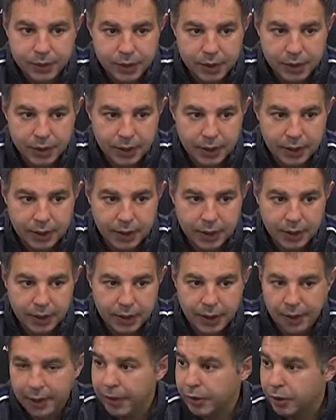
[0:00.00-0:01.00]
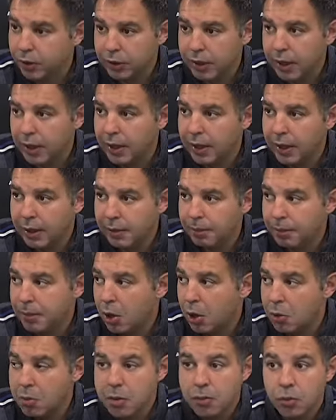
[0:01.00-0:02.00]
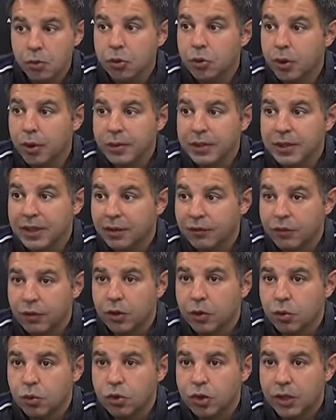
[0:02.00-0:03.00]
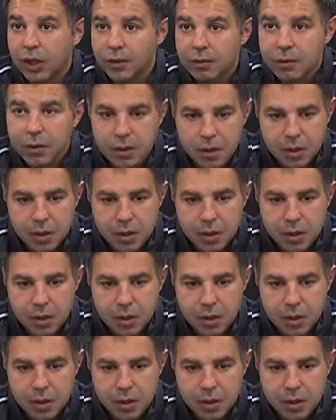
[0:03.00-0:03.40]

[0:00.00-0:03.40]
que la derrota, bajo mi punto de vista, fue justa.